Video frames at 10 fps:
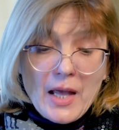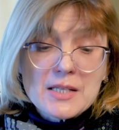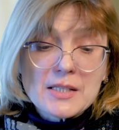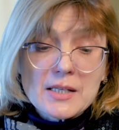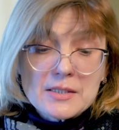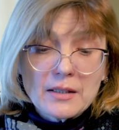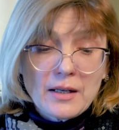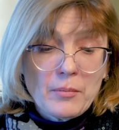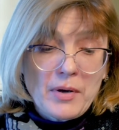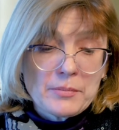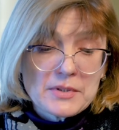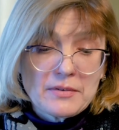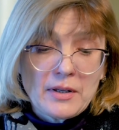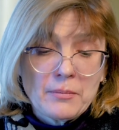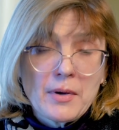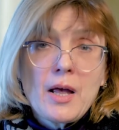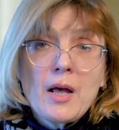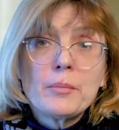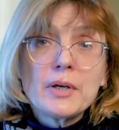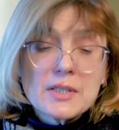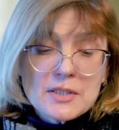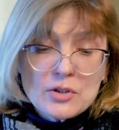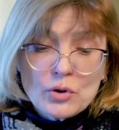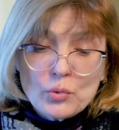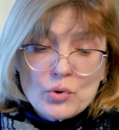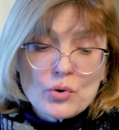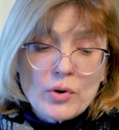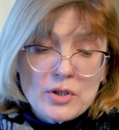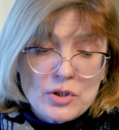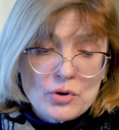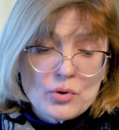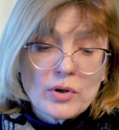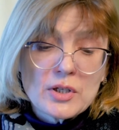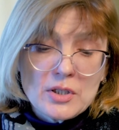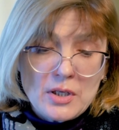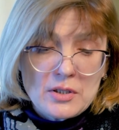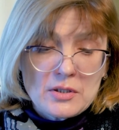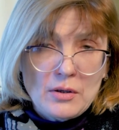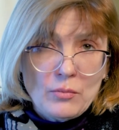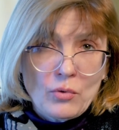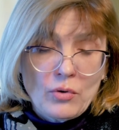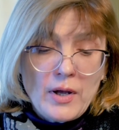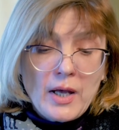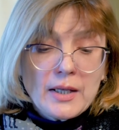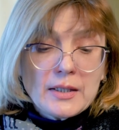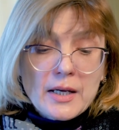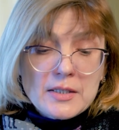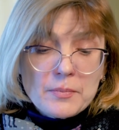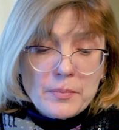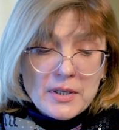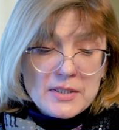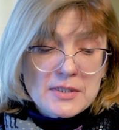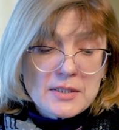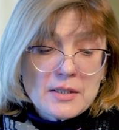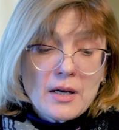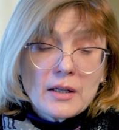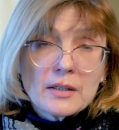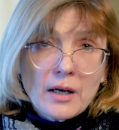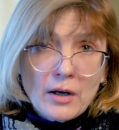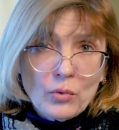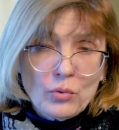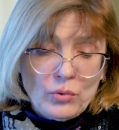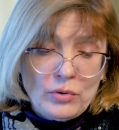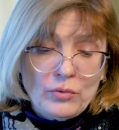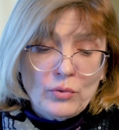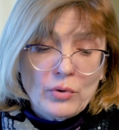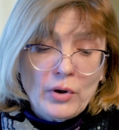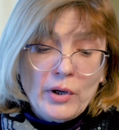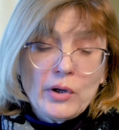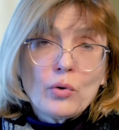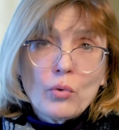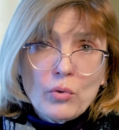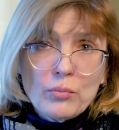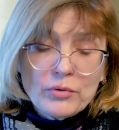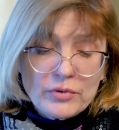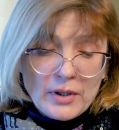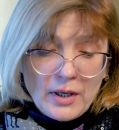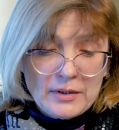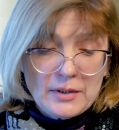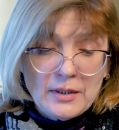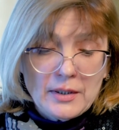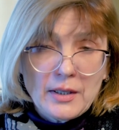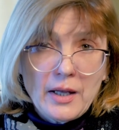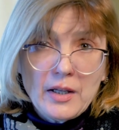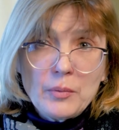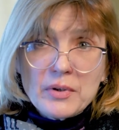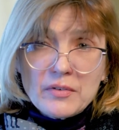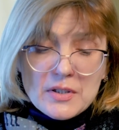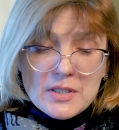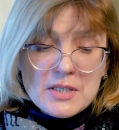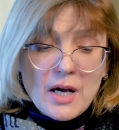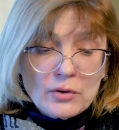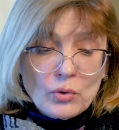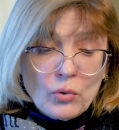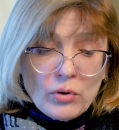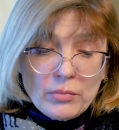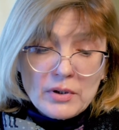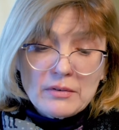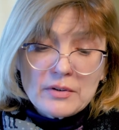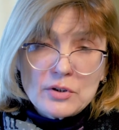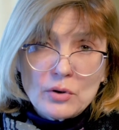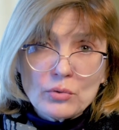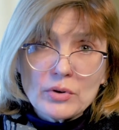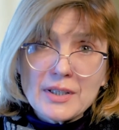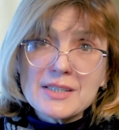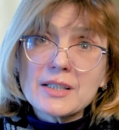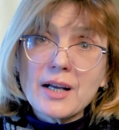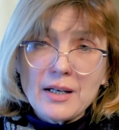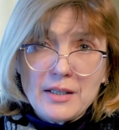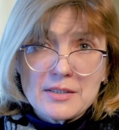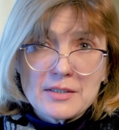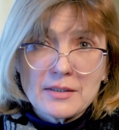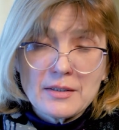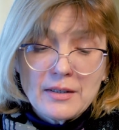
сказал рабам своим, «Принесите лучшую одежду и оденьте ему, и дайте перстень на руку его, и обувь на ноги, и приведите откормленного теленка и закалите.